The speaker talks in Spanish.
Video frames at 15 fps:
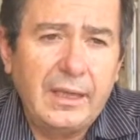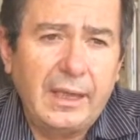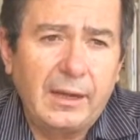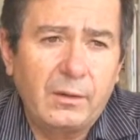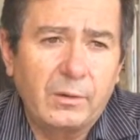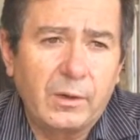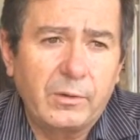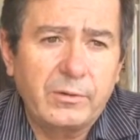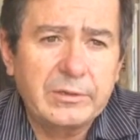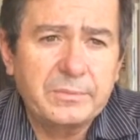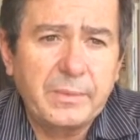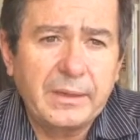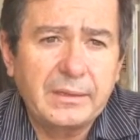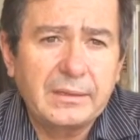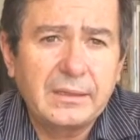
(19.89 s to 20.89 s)
en lo que
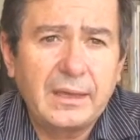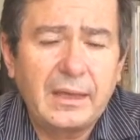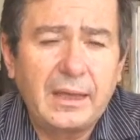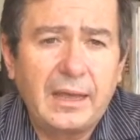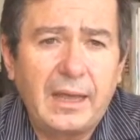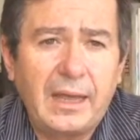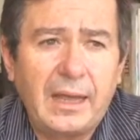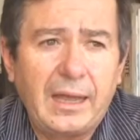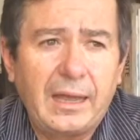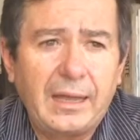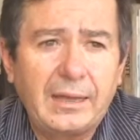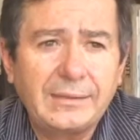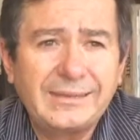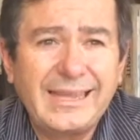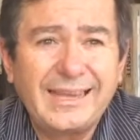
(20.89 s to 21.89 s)
respecta
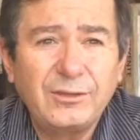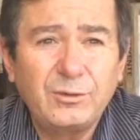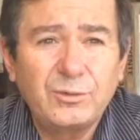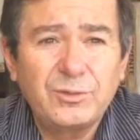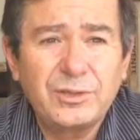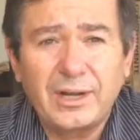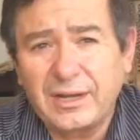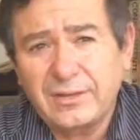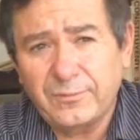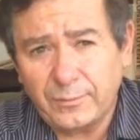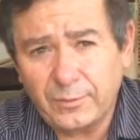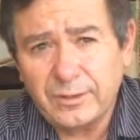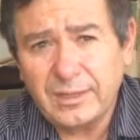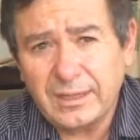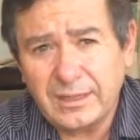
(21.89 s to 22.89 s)
a daños
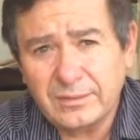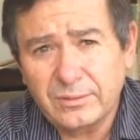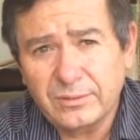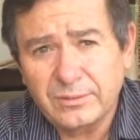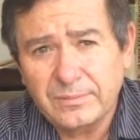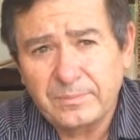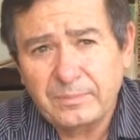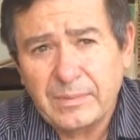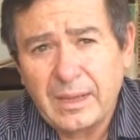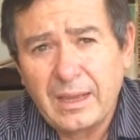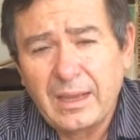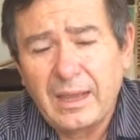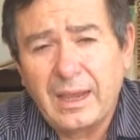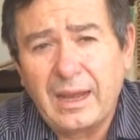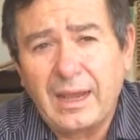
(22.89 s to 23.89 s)
transfronterizos,
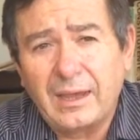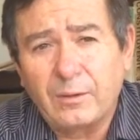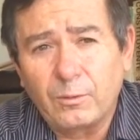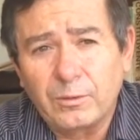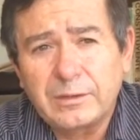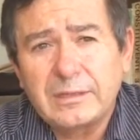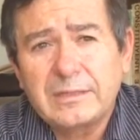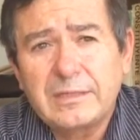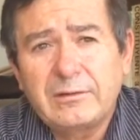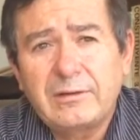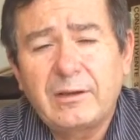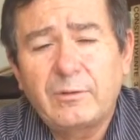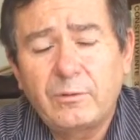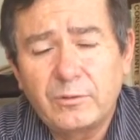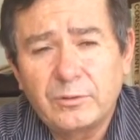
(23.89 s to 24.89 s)
la Corte sí
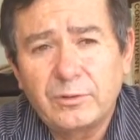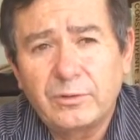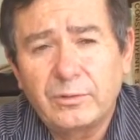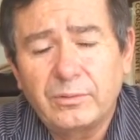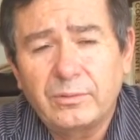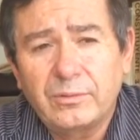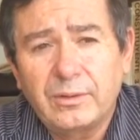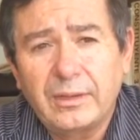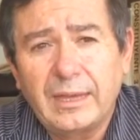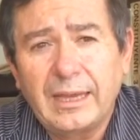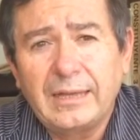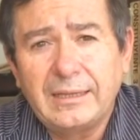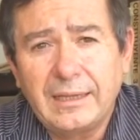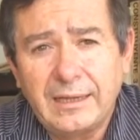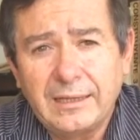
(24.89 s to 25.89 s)
reconoció
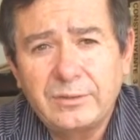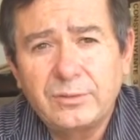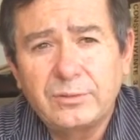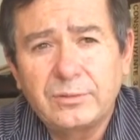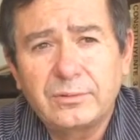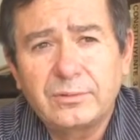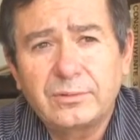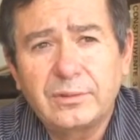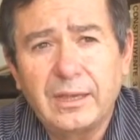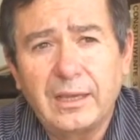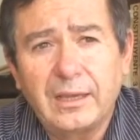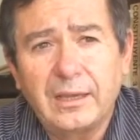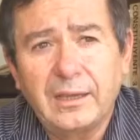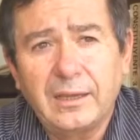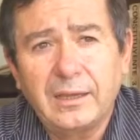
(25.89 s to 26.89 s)
el derecho
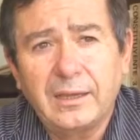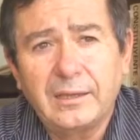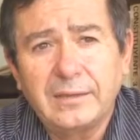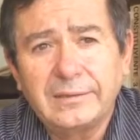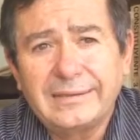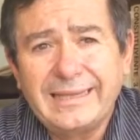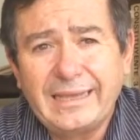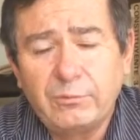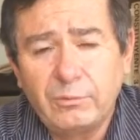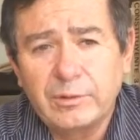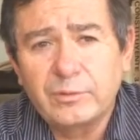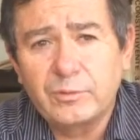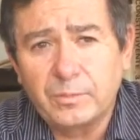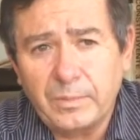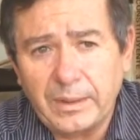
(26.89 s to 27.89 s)
eh, de
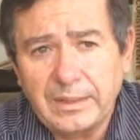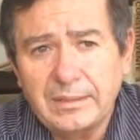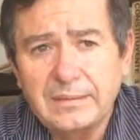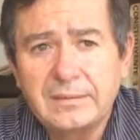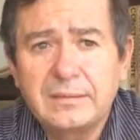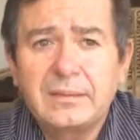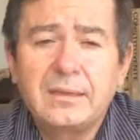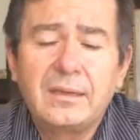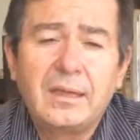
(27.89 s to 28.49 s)
nuestro país